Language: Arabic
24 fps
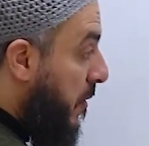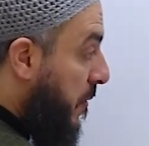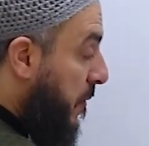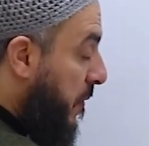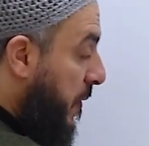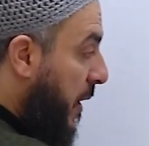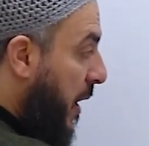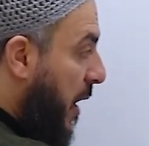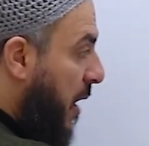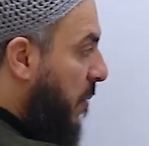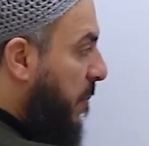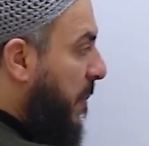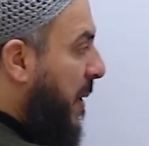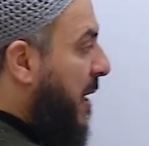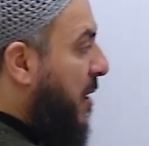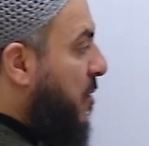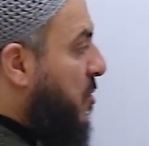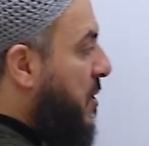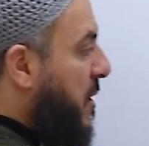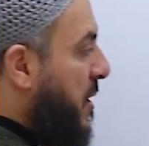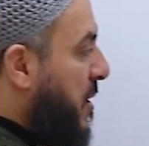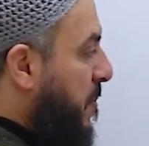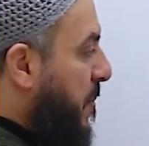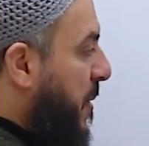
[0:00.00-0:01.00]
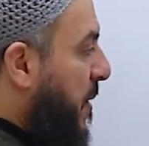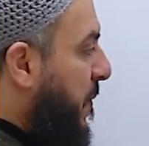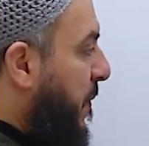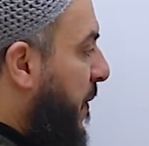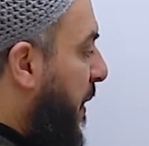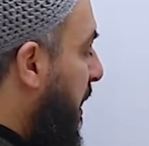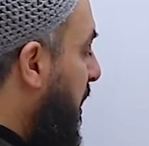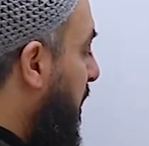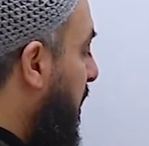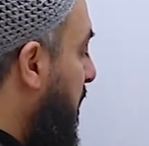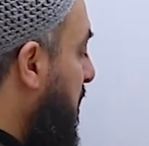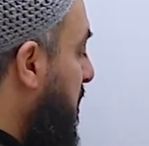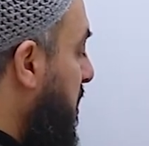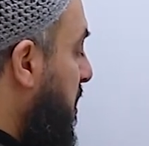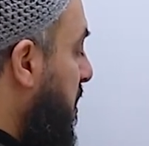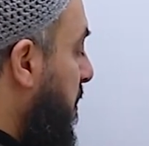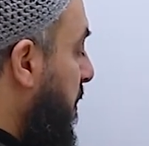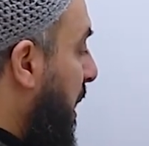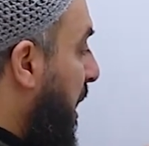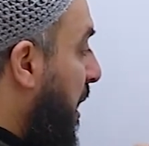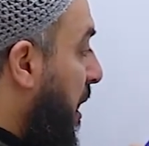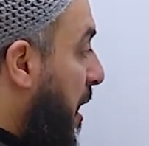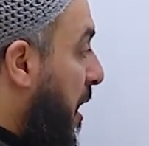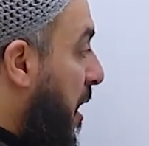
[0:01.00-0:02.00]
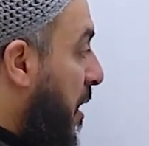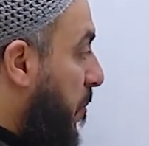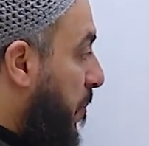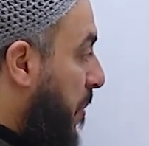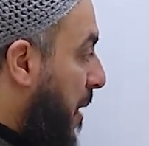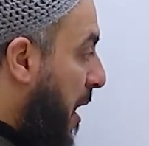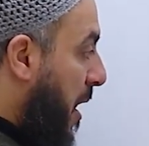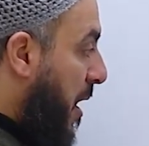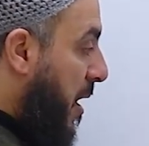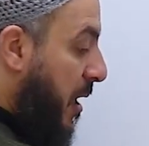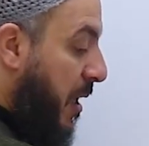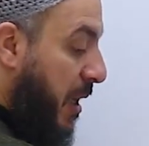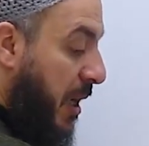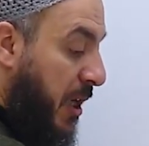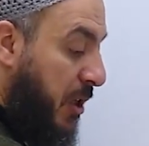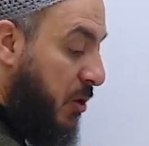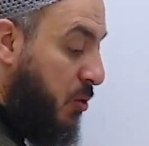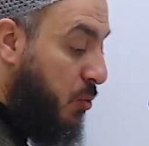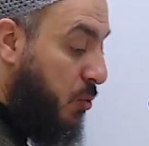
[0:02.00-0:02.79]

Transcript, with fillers: في أربعة يا أستاذ بينفع نقسم على أربعة على